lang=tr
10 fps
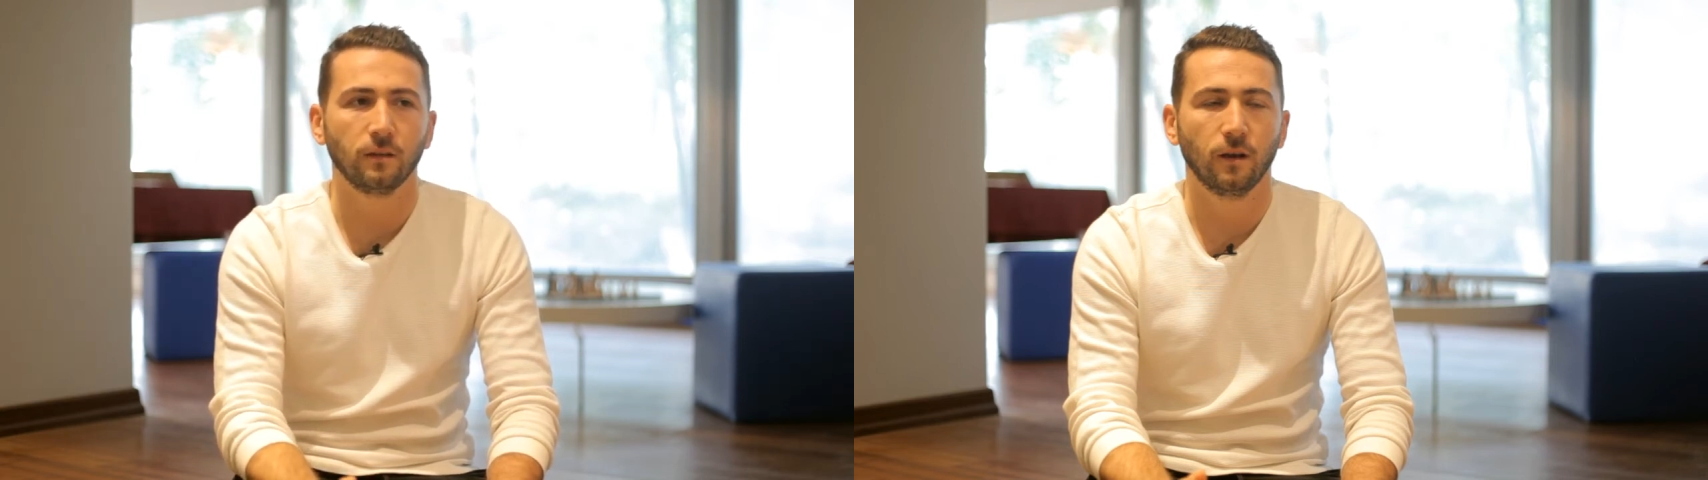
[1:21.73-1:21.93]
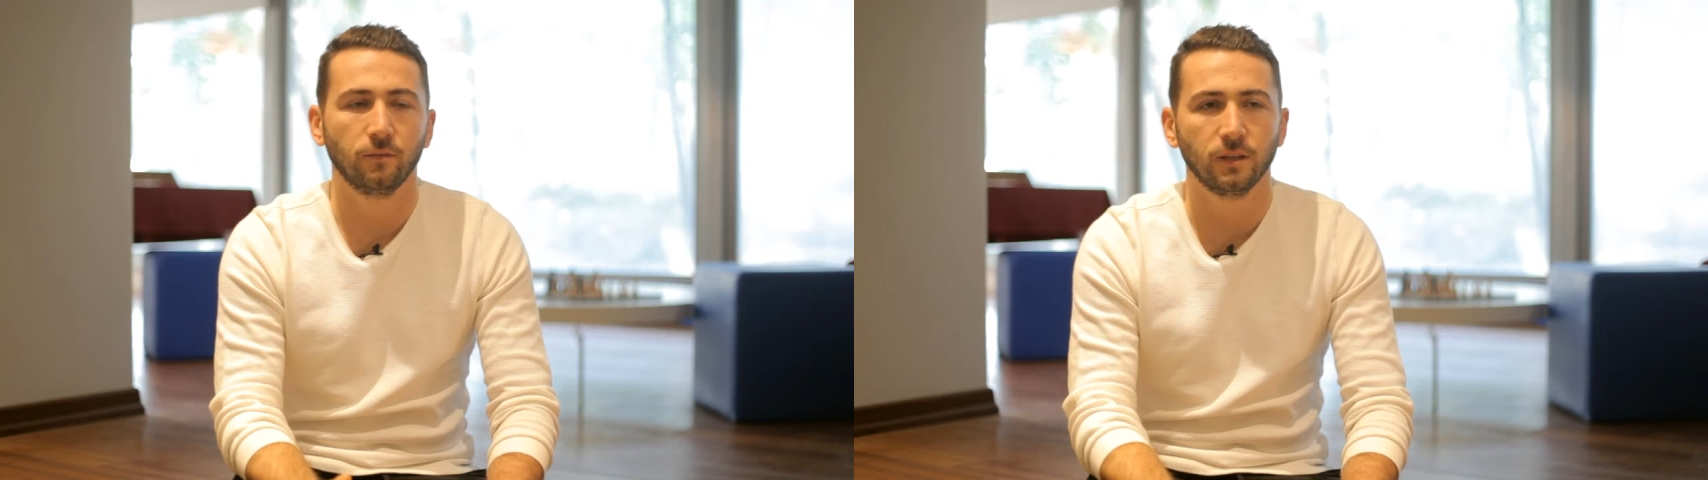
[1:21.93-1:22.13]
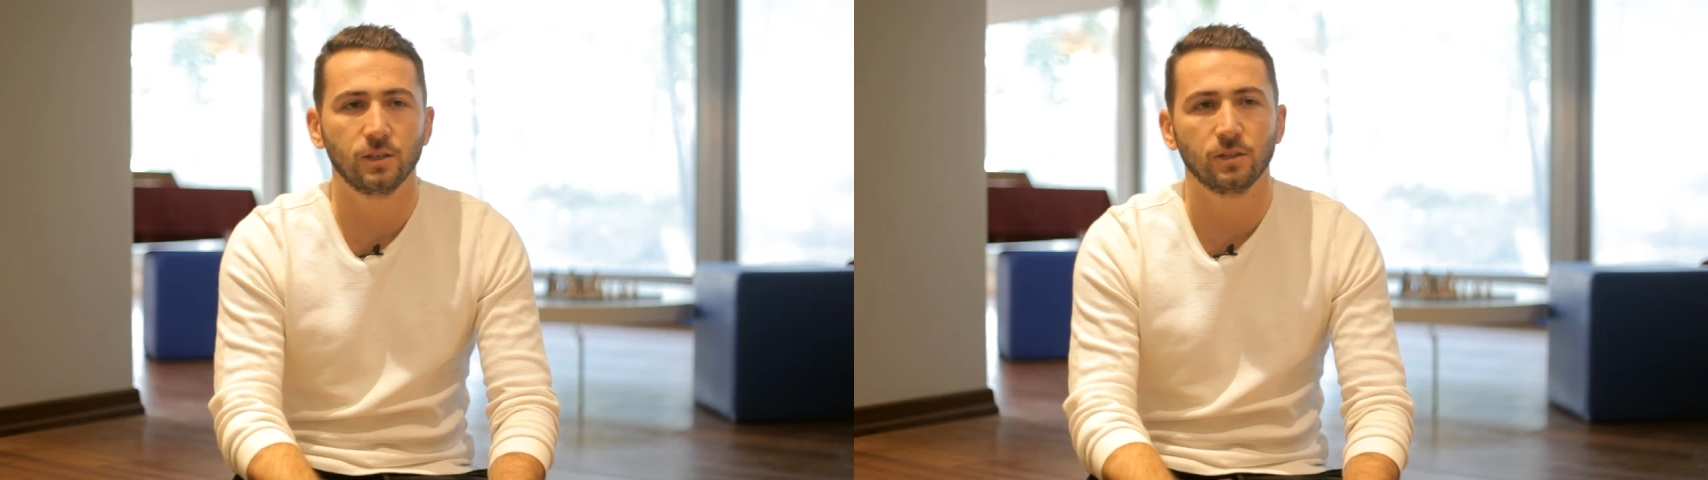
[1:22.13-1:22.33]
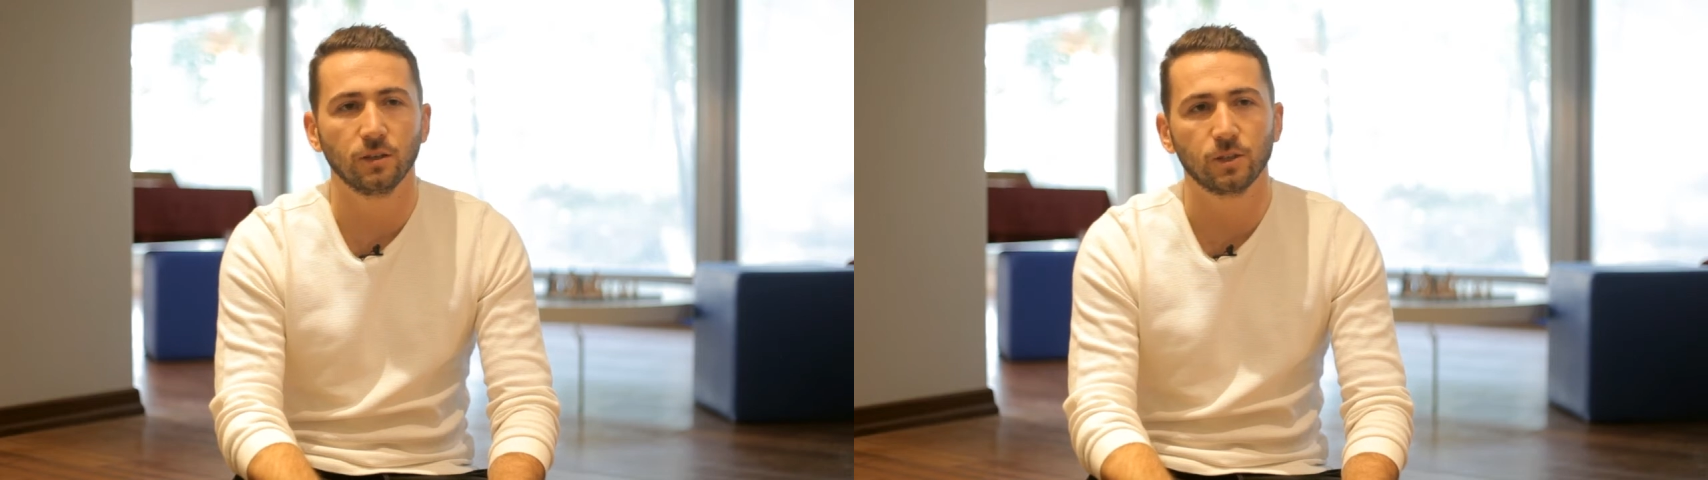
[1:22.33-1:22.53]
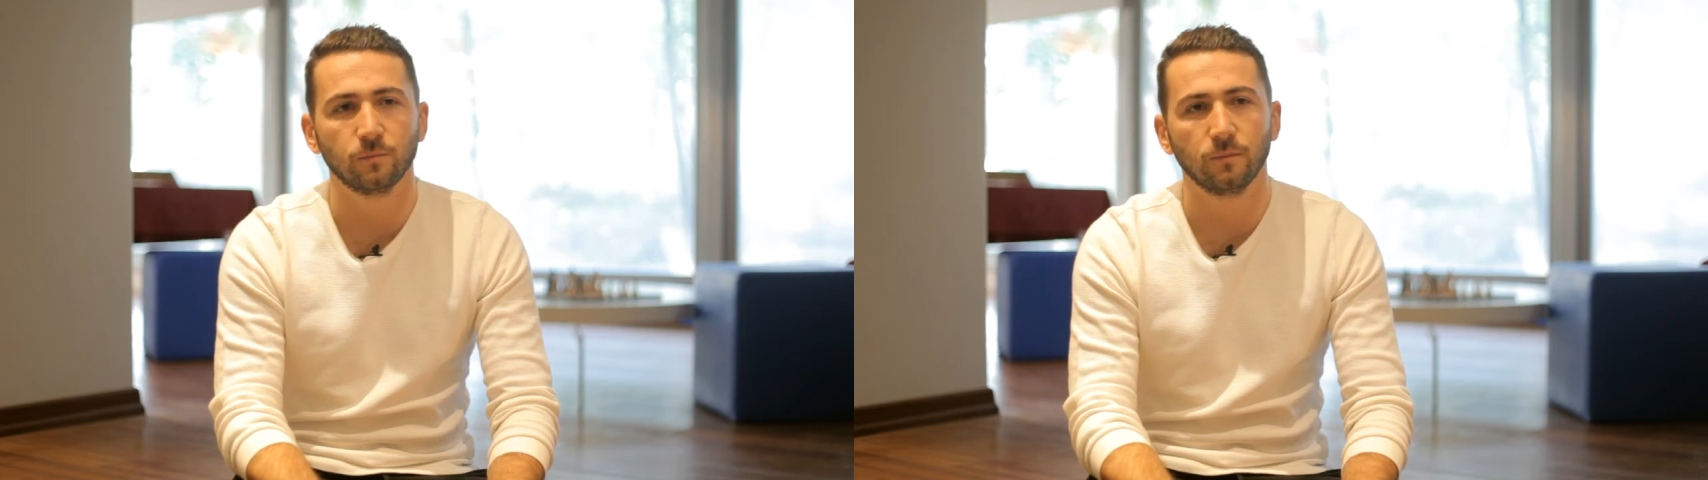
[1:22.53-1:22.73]
hafta içi
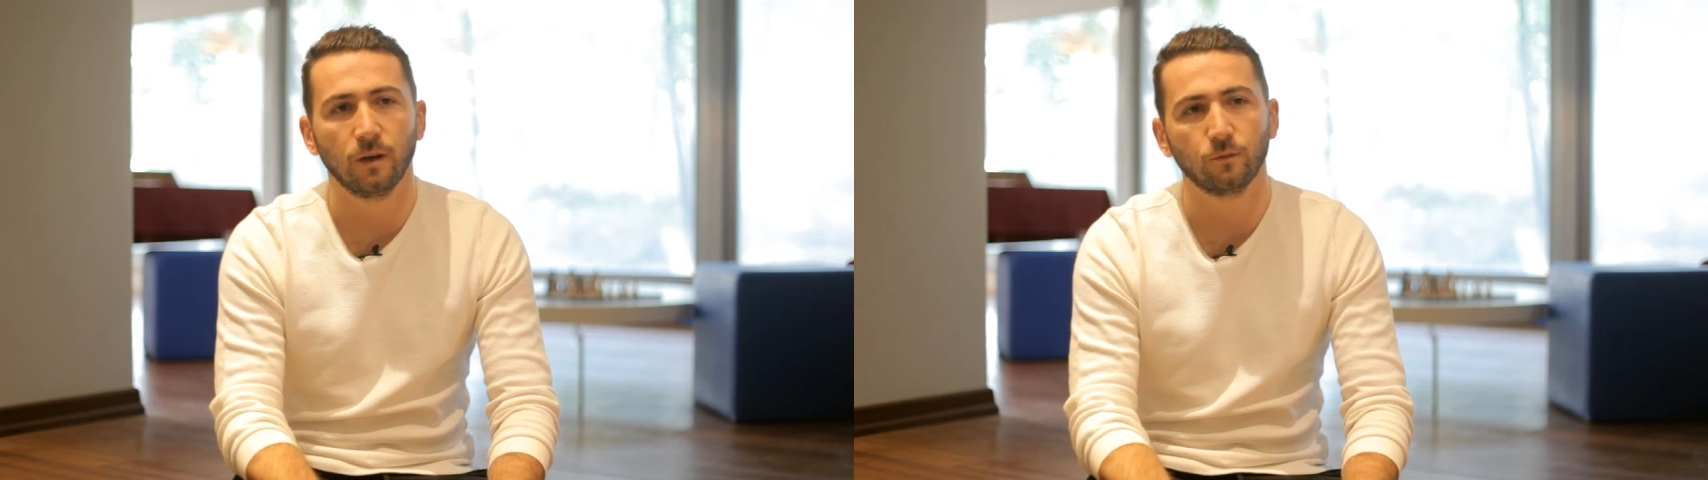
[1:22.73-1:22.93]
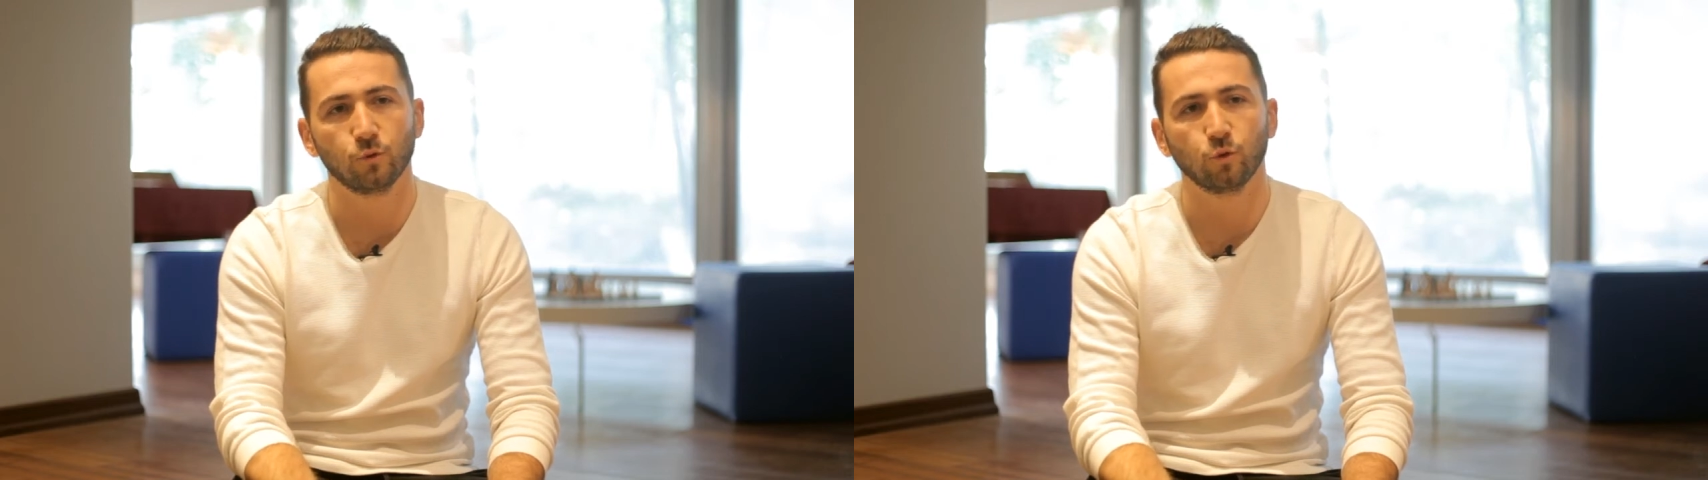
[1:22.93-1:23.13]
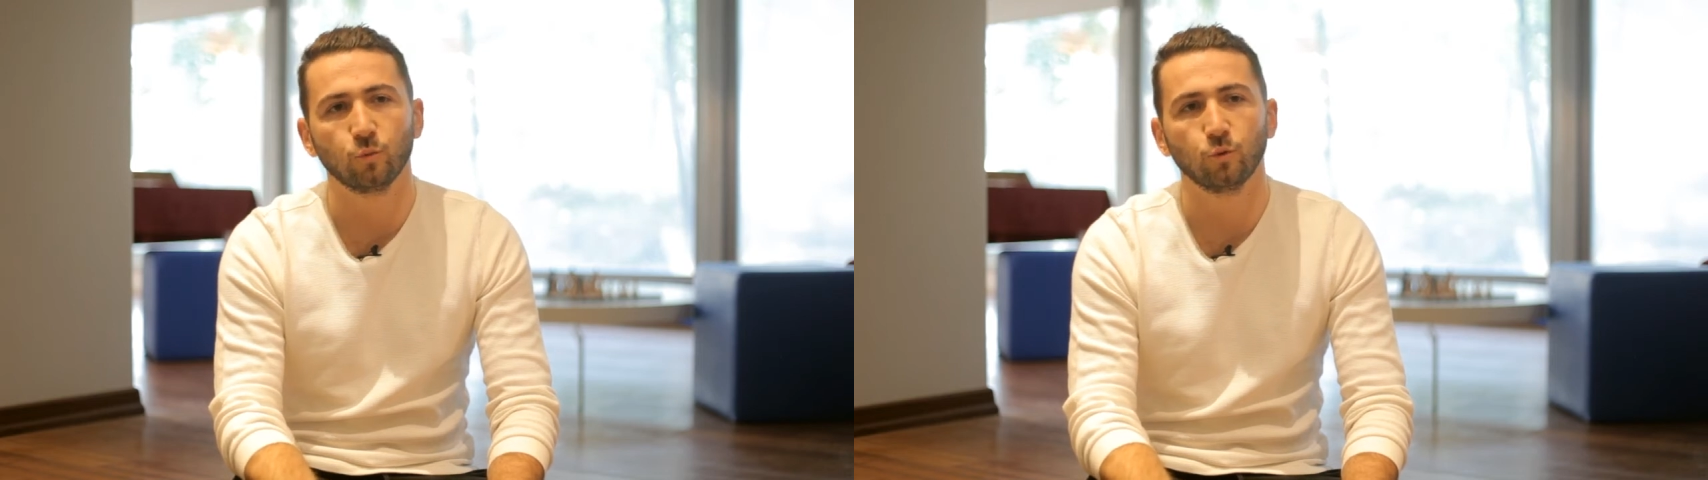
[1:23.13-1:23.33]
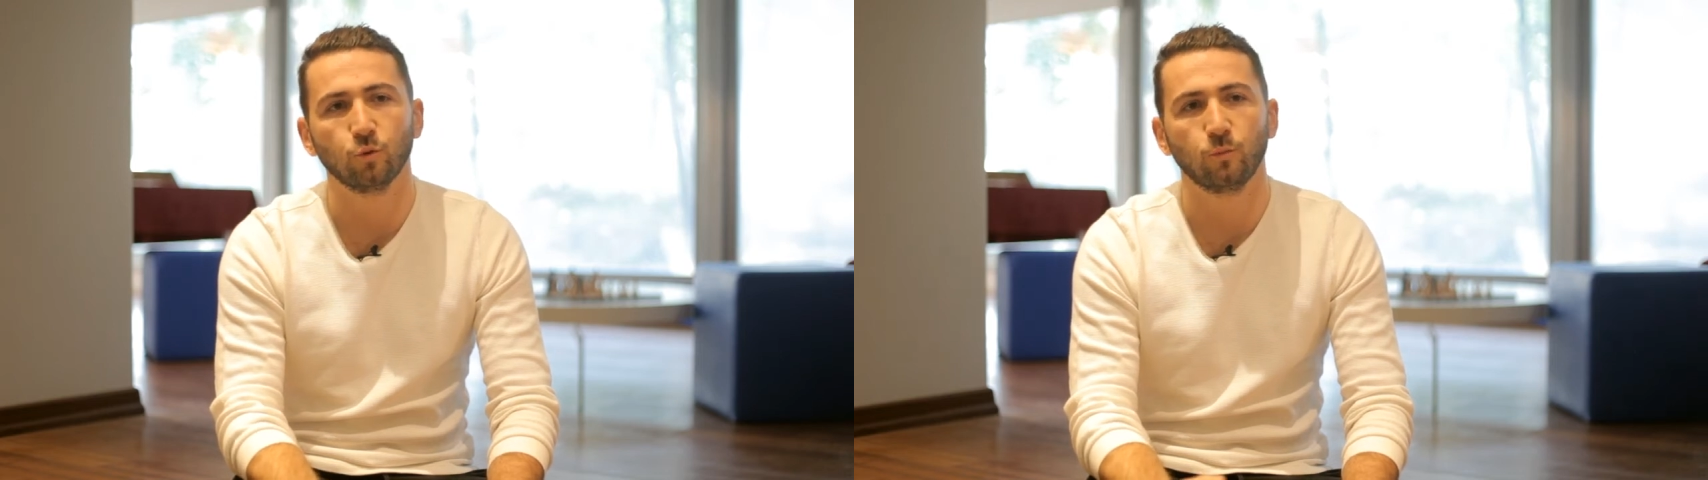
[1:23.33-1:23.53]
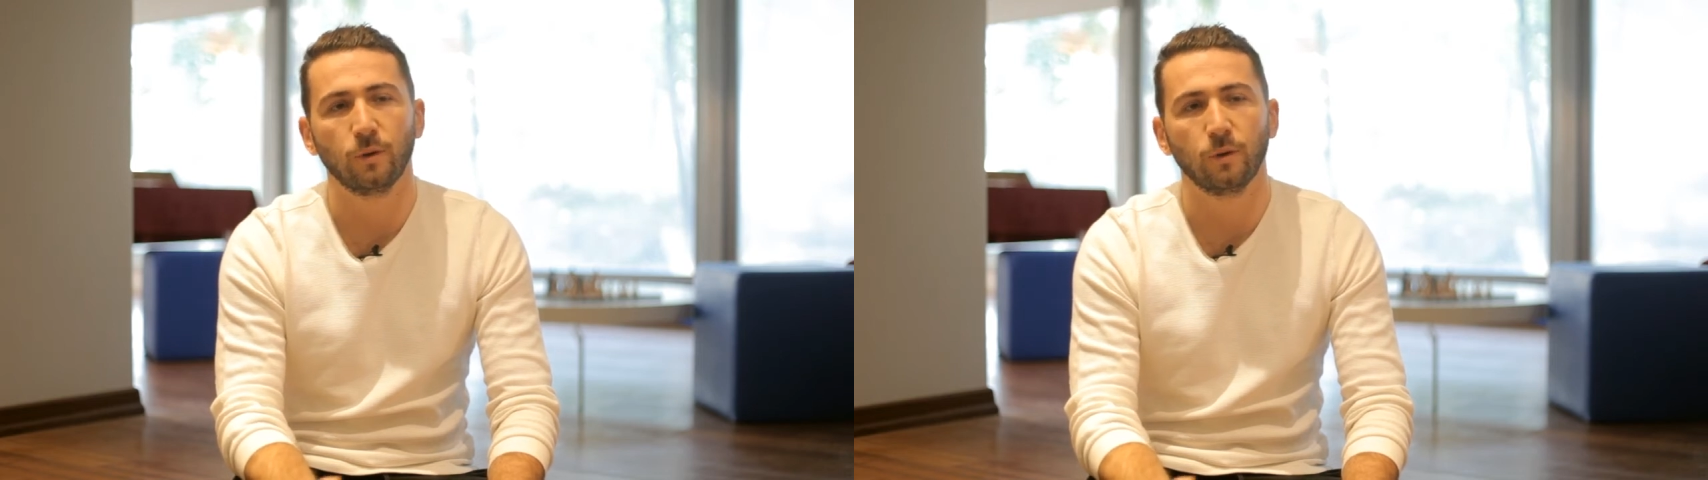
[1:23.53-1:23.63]
çalışıp hafta sonu bunun